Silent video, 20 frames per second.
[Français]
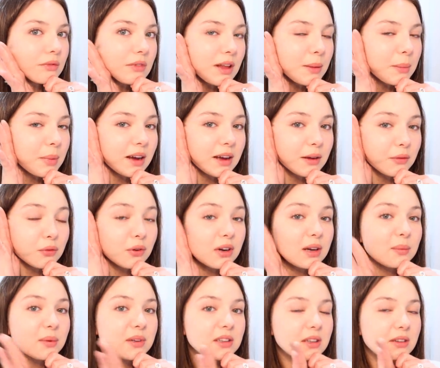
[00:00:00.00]
Et pareil, vous
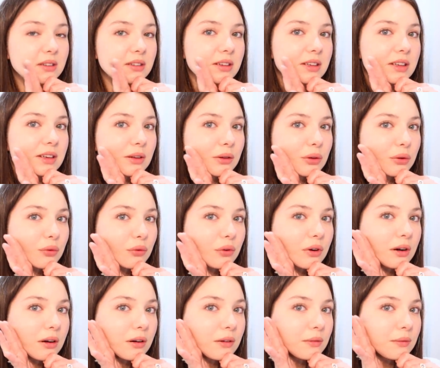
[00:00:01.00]
répétez une dizaine de
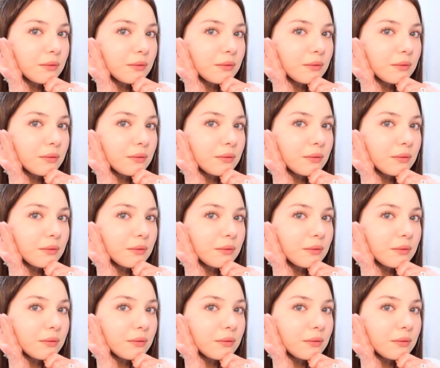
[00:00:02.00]
fois.